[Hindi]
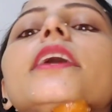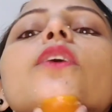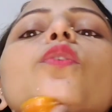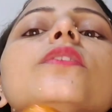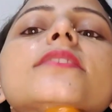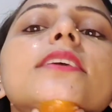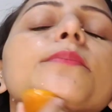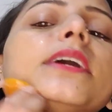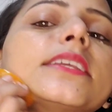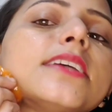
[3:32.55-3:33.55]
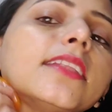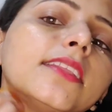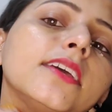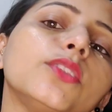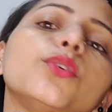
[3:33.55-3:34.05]
नेक को स्किप कर
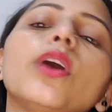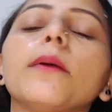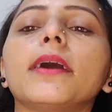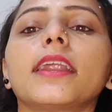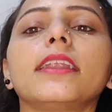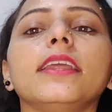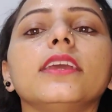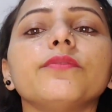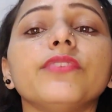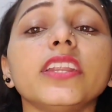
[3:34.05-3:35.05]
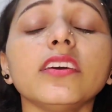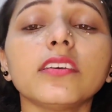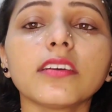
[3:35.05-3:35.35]
जाते हैं तो हमारा नेक फिर